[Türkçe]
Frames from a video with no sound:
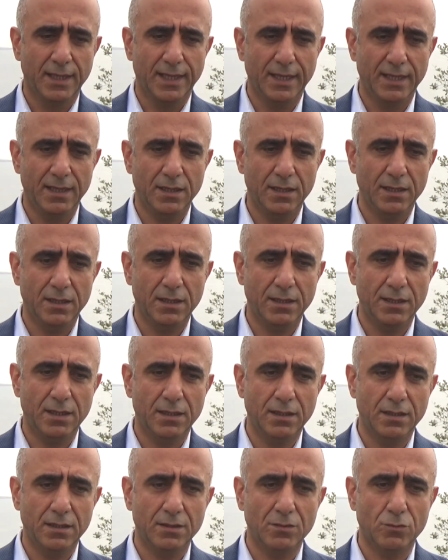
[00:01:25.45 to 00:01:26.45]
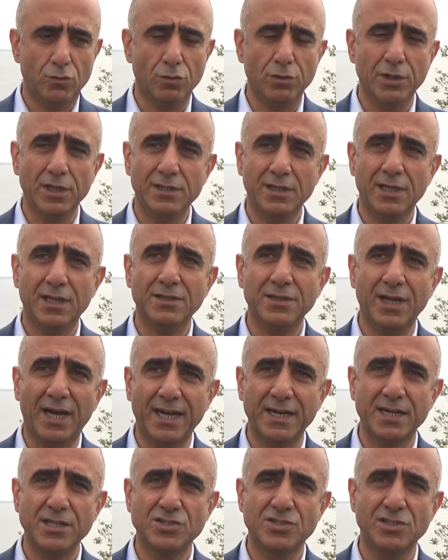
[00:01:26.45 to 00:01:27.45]
e, kullanılan
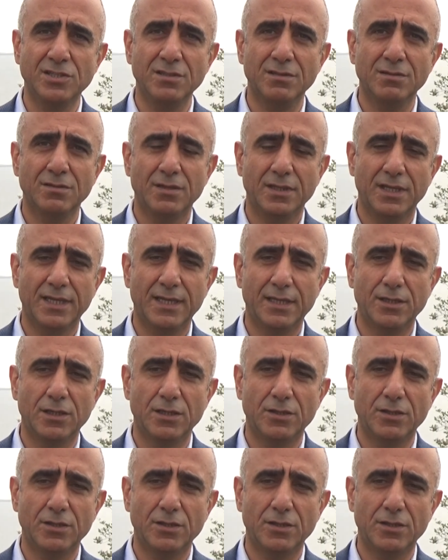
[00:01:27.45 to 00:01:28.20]
aracın e,